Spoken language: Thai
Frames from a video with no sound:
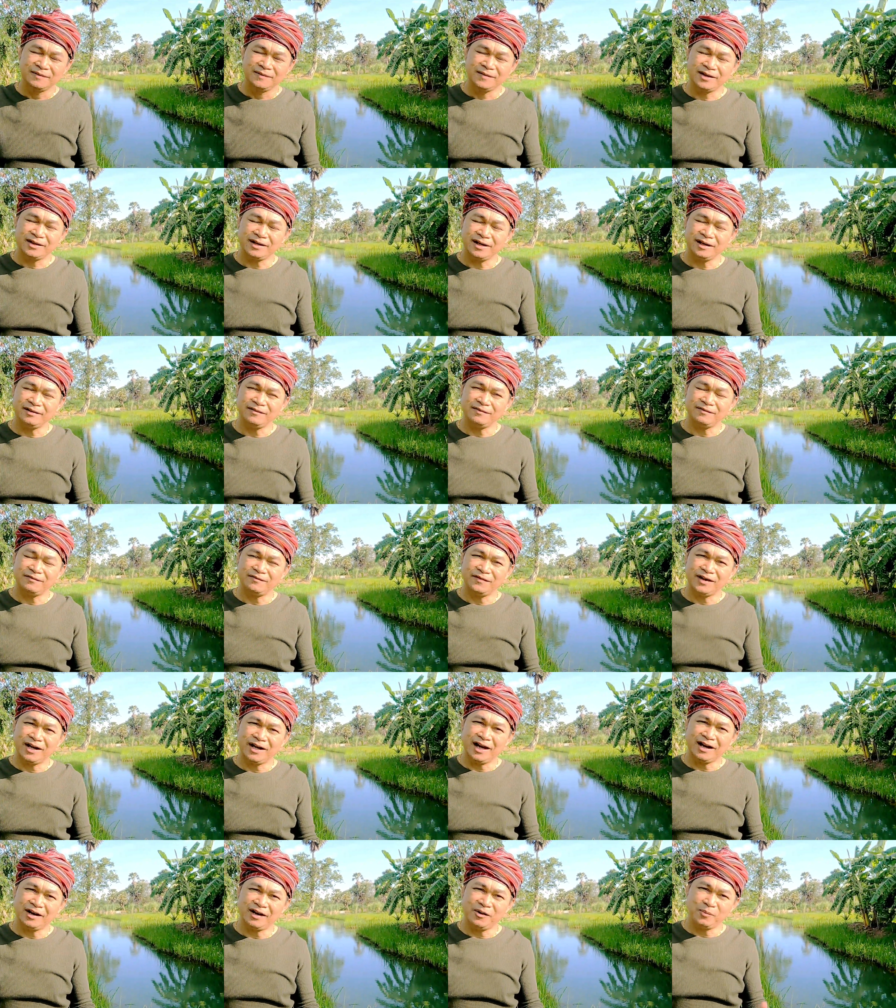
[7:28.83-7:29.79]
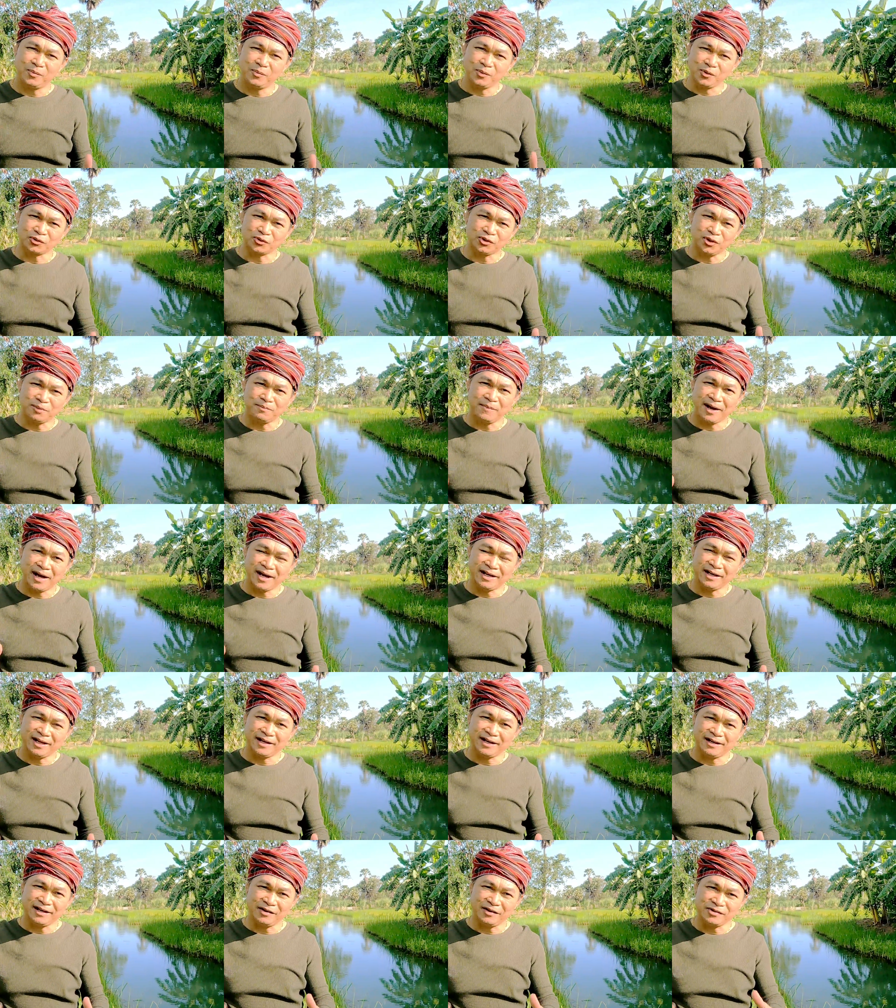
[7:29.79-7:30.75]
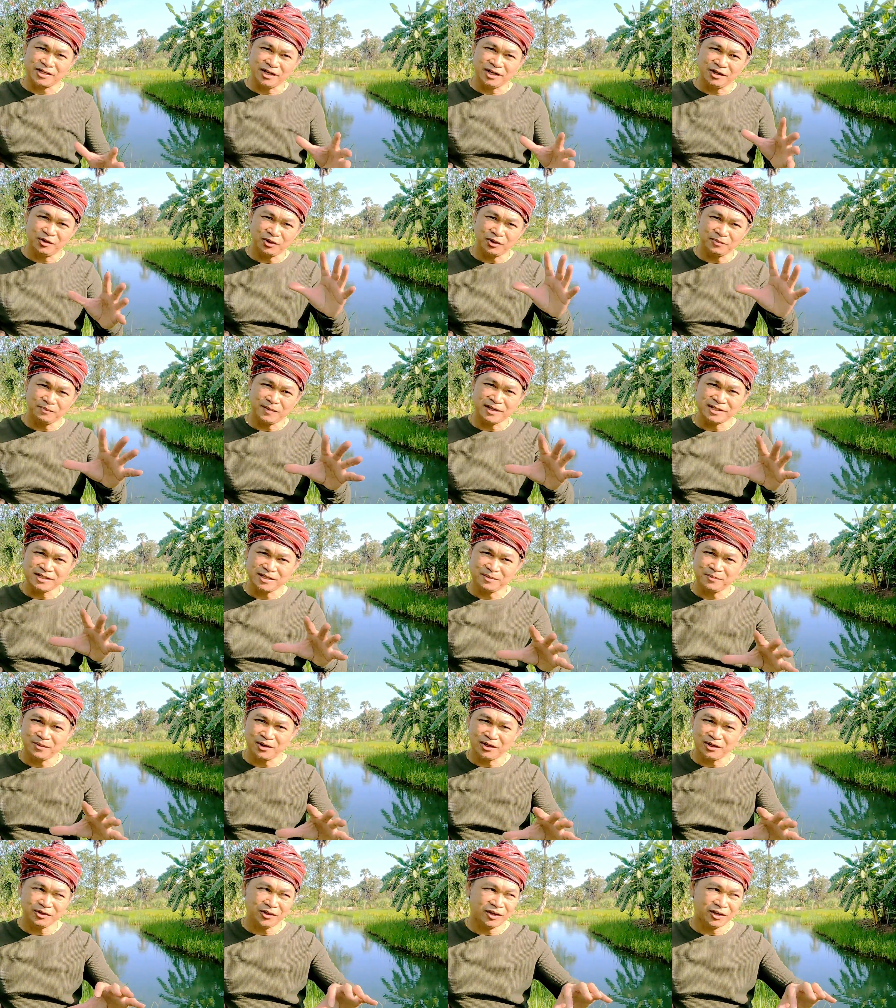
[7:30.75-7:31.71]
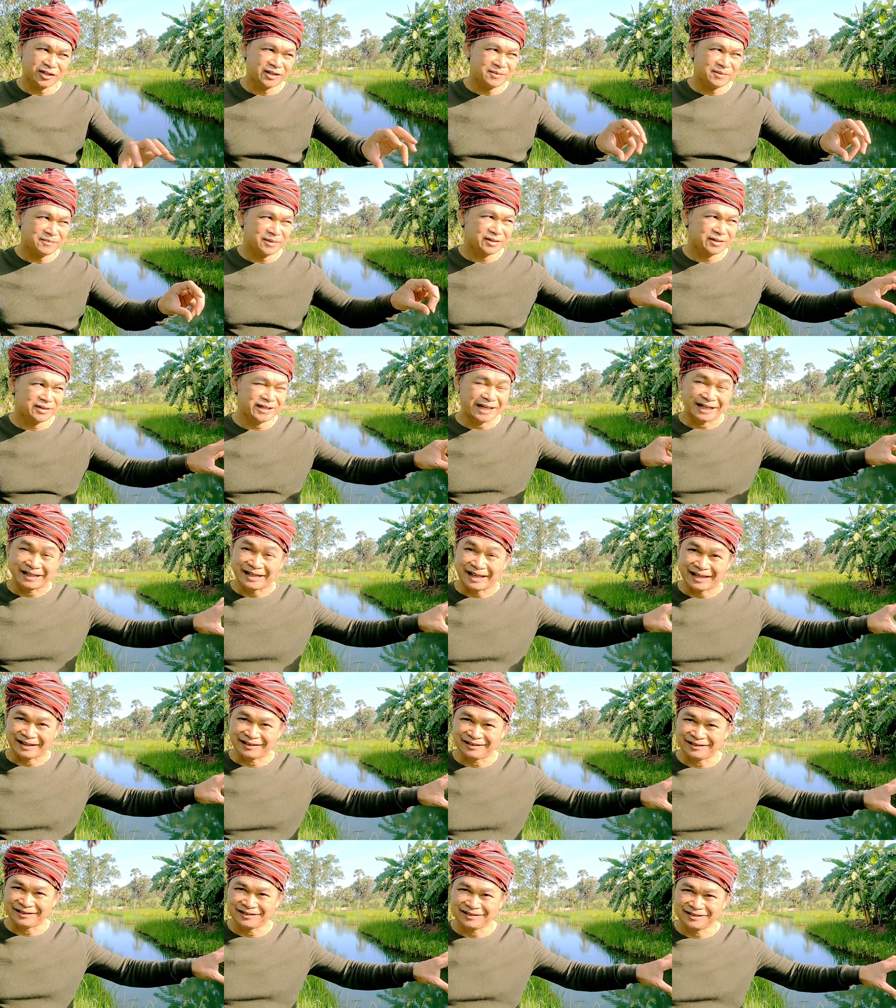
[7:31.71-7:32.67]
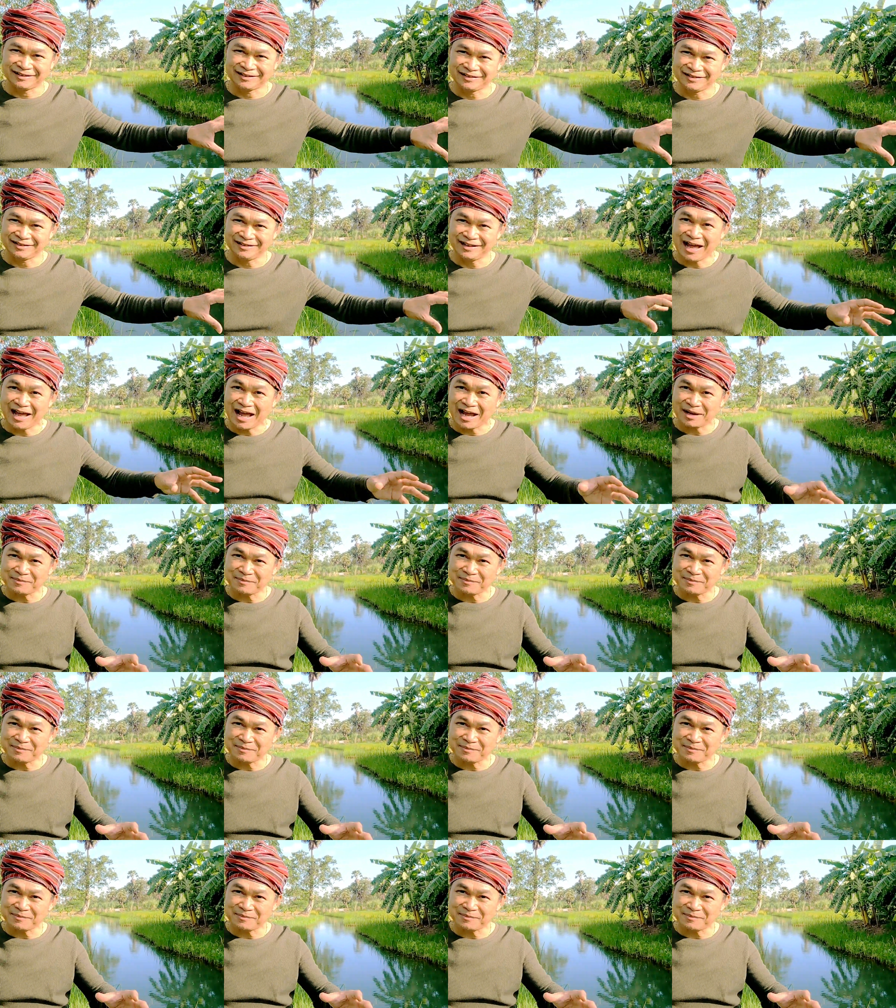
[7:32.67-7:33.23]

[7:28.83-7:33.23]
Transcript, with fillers: เพราะฉะนั้นเวลาเราปลูกต้นไม้เนี่ยเราจะลดมันเฉพาะตอนที่มันเด็กๆ